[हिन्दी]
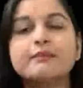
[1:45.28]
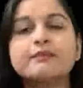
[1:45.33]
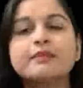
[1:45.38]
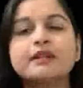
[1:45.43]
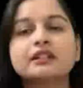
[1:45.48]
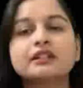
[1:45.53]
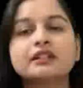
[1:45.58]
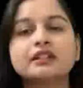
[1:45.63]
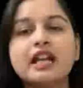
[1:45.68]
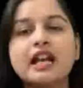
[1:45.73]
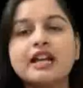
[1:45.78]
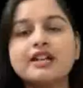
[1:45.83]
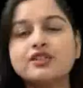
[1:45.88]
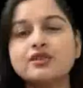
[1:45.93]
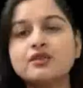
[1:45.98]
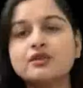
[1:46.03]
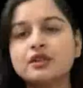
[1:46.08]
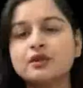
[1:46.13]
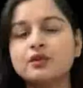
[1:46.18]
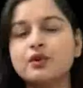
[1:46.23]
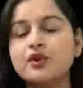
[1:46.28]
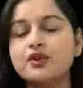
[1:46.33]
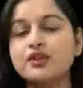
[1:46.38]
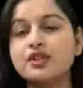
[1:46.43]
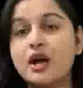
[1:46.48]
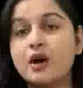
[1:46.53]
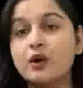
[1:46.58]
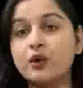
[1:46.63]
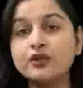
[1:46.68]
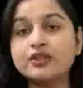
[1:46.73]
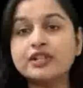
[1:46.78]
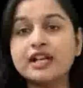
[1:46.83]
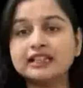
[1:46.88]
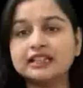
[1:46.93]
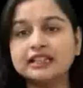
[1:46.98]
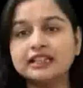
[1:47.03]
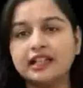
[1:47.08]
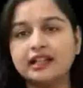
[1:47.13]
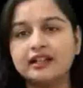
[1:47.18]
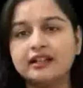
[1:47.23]
पर प्रत्याशियों की घोषणा हो
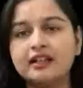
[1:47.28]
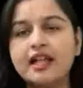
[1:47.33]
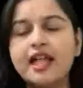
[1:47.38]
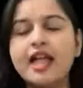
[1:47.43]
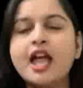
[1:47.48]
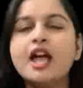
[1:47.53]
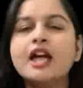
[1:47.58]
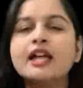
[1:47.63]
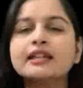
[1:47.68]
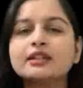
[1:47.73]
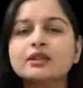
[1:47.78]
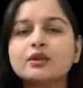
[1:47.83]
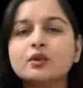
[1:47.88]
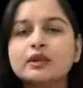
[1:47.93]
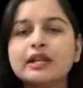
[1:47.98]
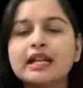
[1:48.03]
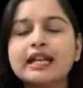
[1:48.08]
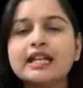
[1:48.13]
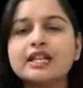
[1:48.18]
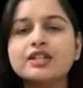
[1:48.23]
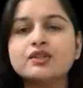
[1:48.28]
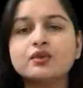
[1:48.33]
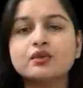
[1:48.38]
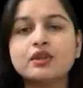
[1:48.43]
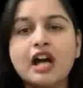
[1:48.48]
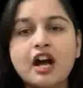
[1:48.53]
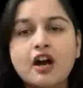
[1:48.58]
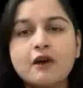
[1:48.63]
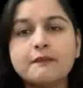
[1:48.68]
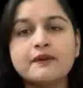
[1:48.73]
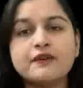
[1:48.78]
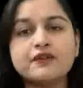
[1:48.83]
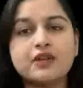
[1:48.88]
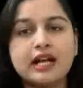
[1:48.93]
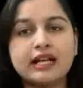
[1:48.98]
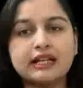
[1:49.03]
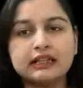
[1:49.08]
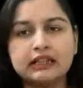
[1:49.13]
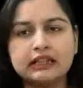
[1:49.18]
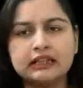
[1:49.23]
जाती है तो उन्हें चुनाव
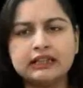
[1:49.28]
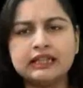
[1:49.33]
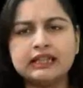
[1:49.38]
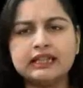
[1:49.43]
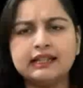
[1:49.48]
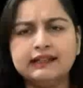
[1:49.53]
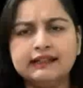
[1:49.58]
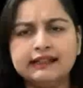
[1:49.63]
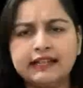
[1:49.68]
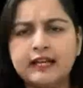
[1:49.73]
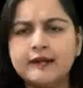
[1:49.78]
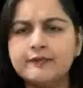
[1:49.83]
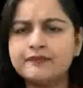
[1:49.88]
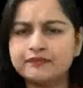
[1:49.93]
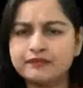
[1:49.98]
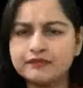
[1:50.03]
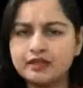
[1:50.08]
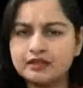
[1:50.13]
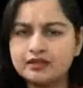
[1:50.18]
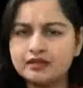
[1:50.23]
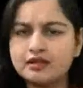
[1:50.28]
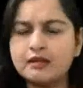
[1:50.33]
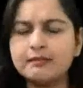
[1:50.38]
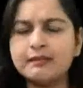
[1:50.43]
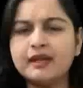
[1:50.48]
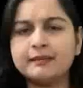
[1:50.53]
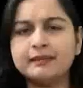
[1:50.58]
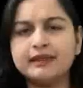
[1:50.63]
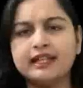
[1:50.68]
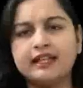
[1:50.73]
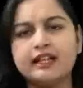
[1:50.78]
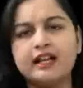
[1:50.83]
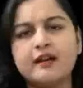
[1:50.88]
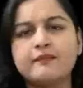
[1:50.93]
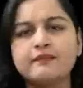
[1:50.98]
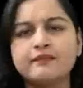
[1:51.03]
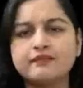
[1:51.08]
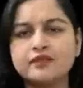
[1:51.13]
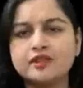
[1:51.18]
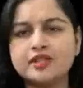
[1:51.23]
प्रचार करने के लिए समय मिलेगा
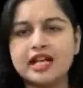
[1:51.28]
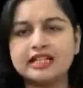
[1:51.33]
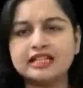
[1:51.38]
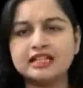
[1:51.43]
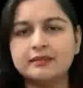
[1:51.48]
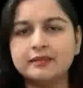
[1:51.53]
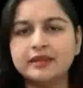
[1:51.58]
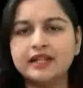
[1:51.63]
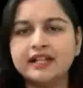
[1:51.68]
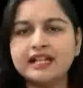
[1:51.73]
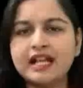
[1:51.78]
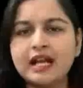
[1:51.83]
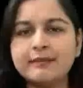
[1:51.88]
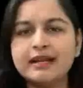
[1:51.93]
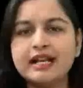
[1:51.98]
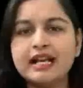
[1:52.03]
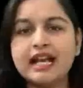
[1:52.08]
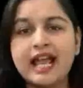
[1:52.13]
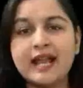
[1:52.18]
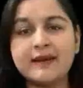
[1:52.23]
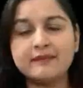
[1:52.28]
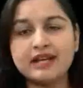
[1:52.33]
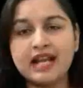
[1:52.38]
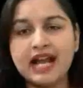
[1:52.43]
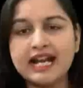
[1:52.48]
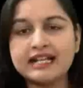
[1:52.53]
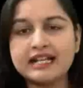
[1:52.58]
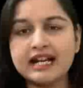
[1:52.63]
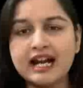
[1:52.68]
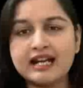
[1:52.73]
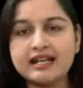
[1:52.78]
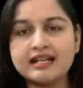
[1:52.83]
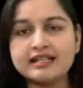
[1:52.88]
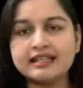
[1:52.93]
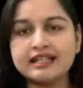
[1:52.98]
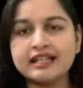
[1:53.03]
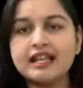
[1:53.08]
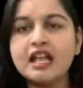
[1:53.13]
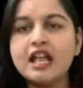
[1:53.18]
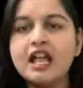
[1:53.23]
साथ ही मीडिया में लाइमलाइट आने
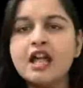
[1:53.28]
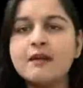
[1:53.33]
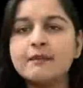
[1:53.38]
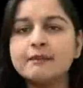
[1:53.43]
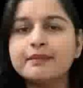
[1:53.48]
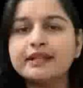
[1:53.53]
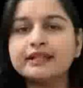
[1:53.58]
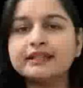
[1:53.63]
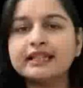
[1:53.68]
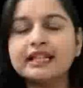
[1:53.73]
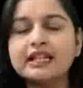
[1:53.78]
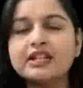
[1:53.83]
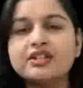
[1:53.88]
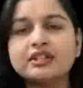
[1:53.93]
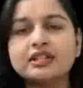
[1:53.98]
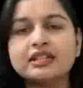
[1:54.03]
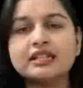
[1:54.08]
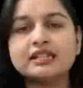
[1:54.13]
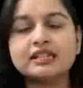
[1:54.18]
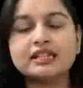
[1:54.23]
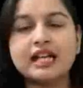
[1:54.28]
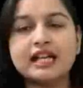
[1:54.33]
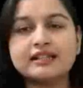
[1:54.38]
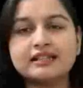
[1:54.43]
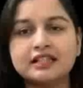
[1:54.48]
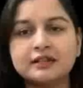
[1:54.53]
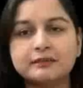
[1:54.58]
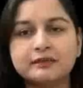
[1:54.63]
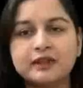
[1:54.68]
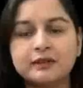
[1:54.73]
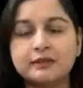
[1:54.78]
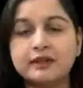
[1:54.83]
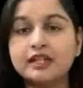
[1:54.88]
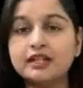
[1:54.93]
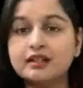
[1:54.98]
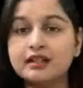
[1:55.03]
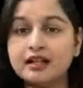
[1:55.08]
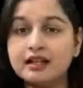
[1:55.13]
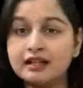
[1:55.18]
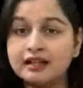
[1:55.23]
से प्रदेश की सियासत पर
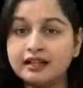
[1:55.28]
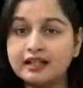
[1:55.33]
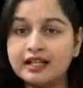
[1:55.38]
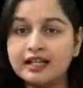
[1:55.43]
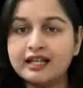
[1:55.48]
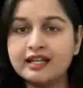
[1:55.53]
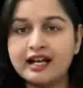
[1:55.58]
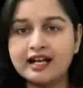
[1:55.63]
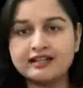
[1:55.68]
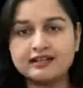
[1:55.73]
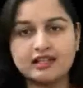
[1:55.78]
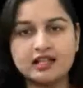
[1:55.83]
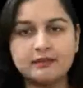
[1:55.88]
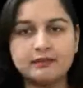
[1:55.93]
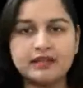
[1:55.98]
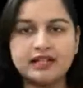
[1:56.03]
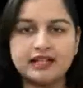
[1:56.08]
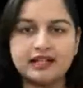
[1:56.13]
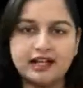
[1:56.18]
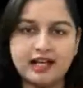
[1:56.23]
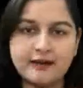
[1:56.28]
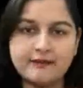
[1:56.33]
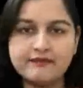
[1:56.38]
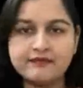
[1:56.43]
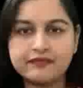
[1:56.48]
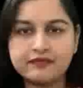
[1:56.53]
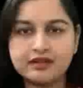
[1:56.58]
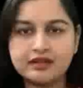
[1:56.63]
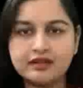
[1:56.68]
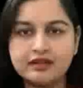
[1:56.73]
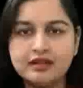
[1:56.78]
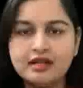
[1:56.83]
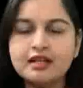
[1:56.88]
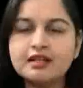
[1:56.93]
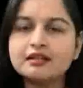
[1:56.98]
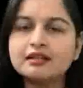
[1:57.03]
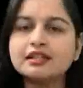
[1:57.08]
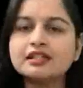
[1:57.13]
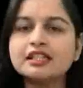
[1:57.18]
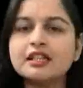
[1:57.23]
भी गहरा असर पड़ेगा
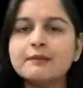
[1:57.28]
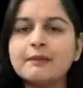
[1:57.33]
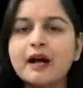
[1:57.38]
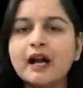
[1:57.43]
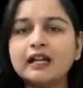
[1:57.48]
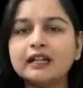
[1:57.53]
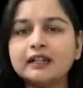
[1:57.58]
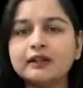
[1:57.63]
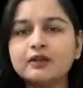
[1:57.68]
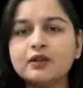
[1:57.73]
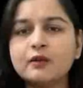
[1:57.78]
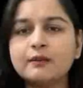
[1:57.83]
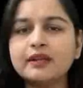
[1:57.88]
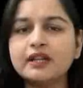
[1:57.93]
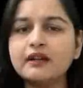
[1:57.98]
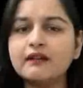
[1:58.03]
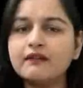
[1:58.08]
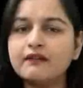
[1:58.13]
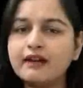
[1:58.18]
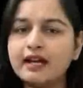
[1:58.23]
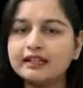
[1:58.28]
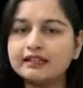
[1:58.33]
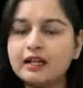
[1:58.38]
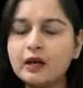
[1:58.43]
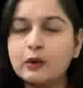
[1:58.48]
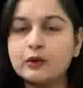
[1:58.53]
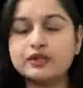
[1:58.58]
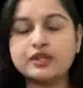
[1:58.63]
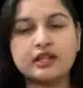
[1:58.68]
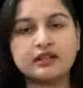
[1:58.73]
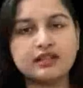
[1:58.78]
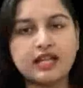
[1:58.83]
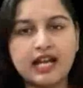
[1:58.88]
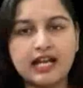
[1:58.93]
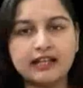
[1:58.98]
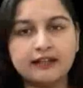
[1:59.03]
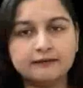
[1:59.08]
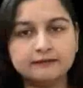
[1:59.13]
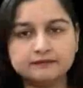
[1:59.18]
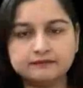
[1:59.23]
जिससे पार्टी को भी फायदा हो सकता
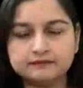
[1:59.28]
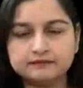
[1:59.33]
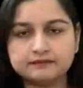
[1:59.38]
है